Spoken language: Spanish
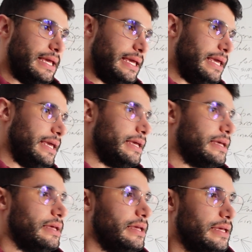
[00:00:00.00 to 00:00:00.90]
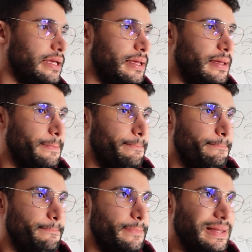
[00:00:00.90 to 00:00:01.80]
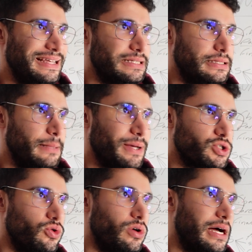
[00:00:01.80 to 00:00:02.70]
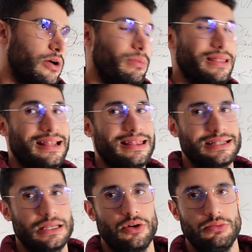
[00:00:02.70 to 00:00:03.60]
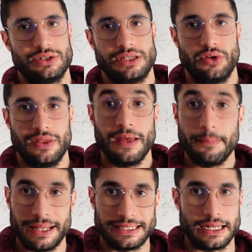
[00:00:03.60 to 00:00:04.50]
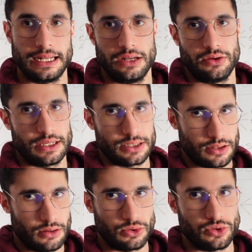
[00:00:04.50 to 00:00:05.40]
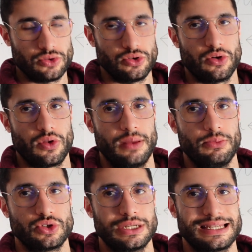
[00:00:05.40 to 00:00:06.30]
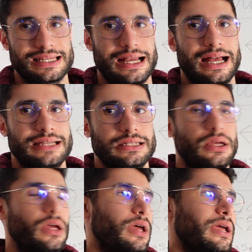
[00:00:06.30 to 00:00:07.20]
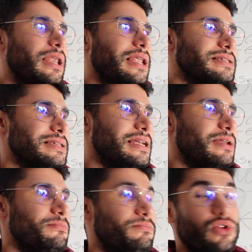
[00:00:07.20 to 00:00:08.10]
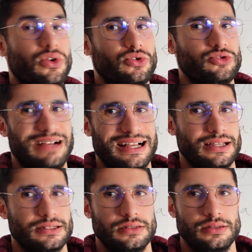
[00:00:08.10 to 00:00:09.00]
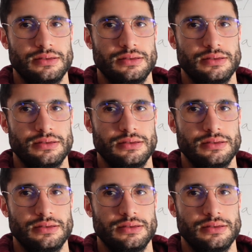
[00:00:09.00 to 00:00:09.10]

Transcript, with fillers: y eh, este pasó a comercializarse como esteroide veterinario, que es como todos lo conocemos, esas cajas en las que salen toros, vacas,